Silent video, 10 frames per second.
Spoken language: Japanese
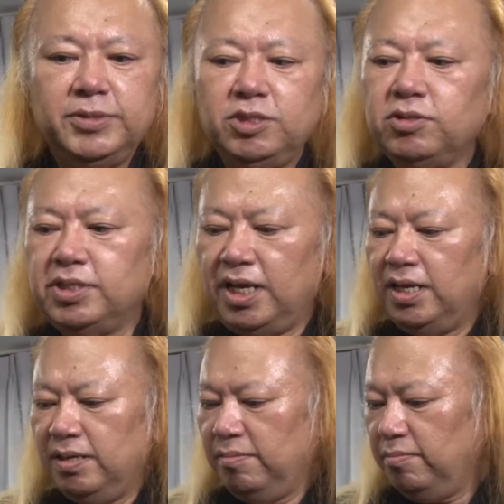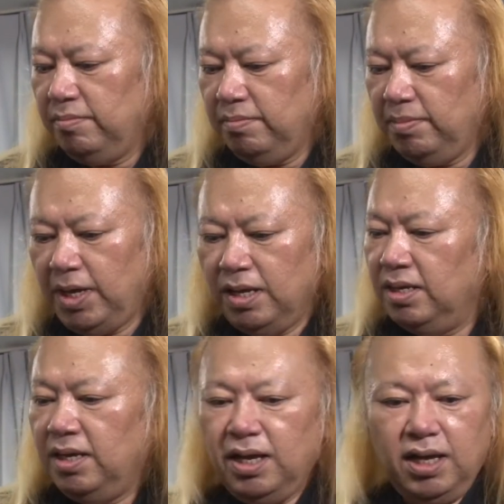そうですねま
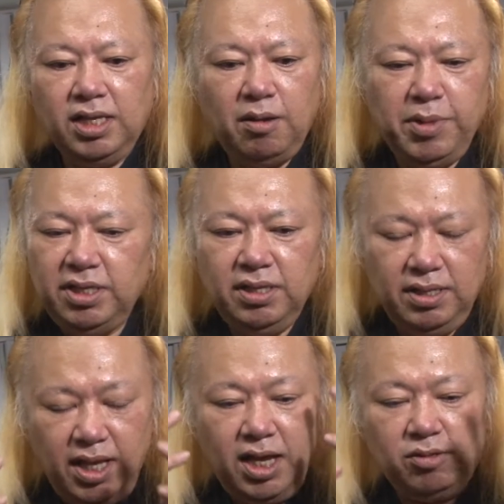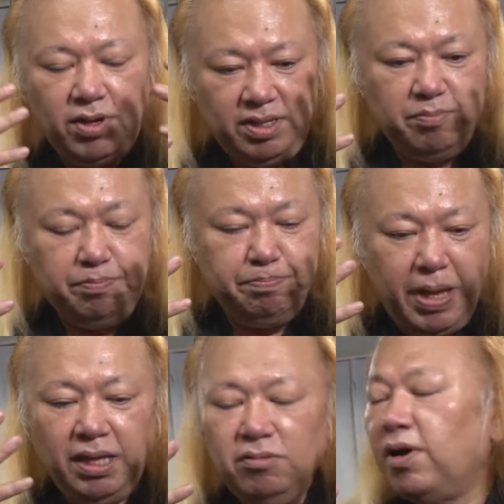あ頭の中とかね
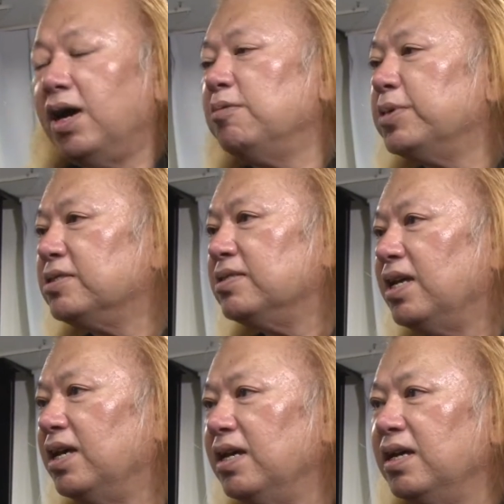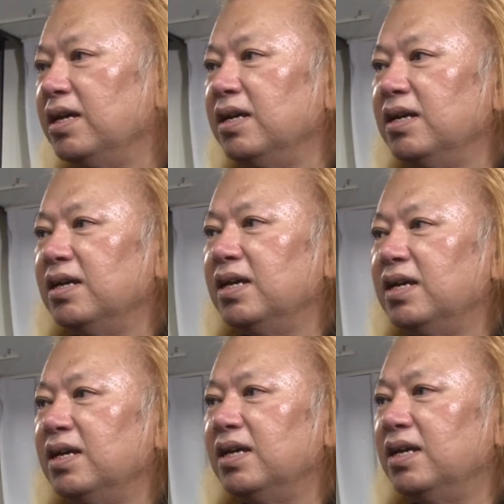パンと変わりますので、
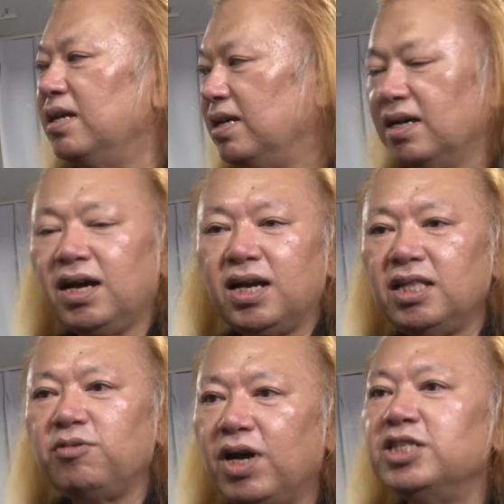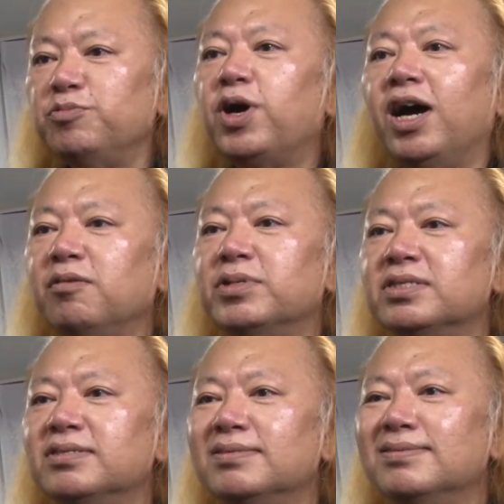えー、体の感じも変わりま
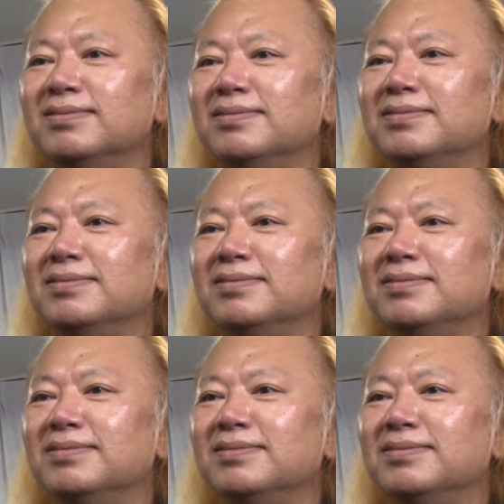す。うん